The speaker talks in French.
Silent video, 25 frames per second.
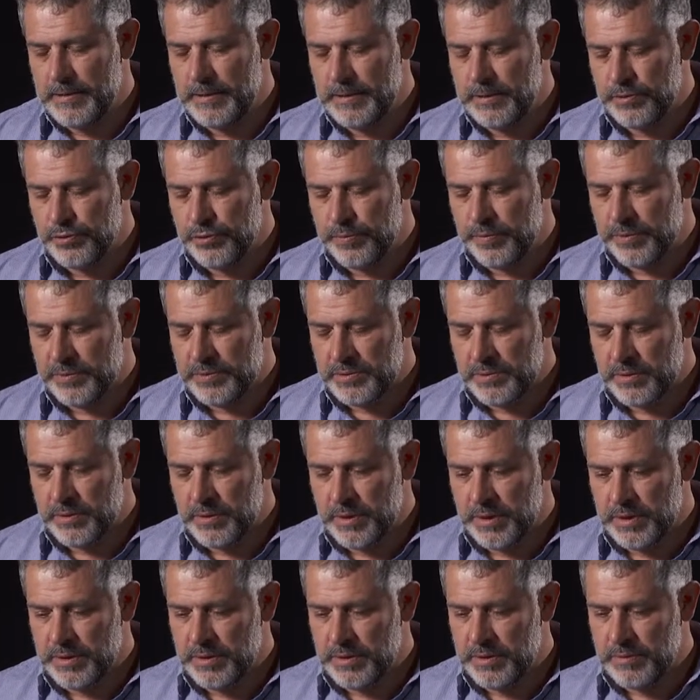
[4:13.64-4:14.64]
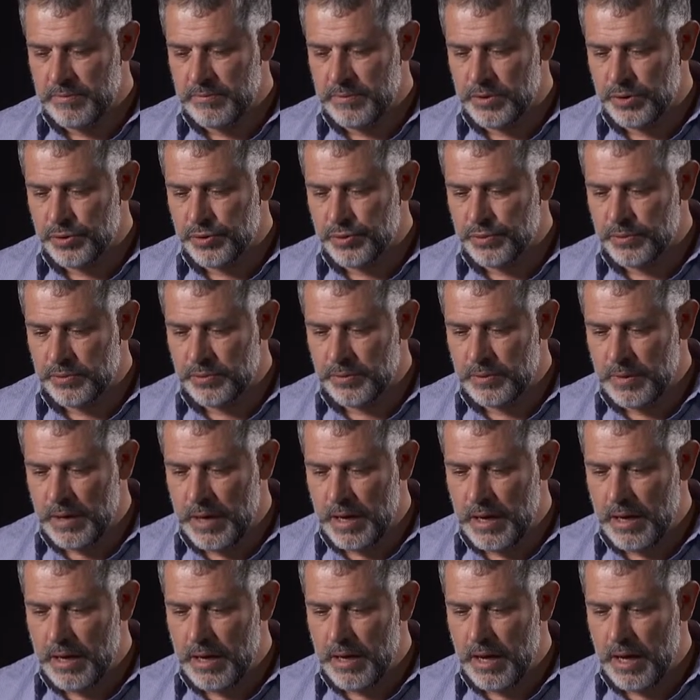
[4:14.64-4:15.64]
Je pense que les manchots
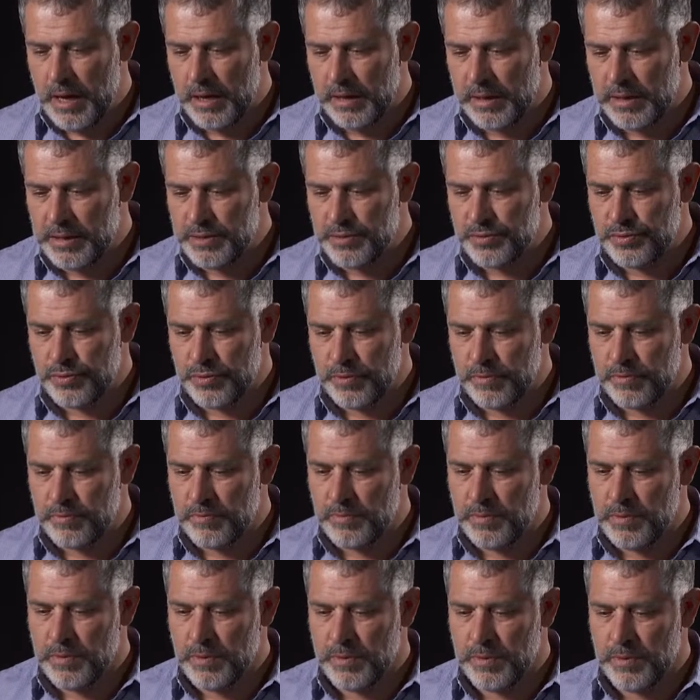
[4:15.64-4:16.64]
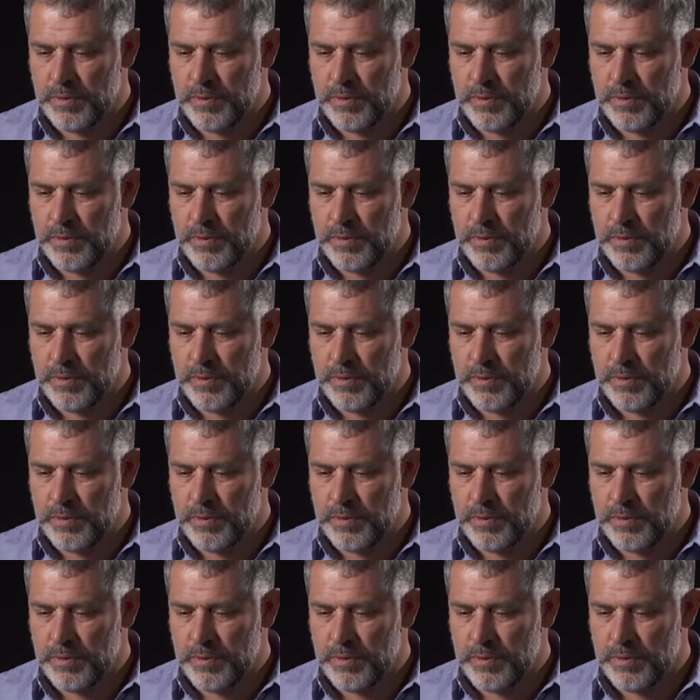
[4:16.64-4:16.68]
résume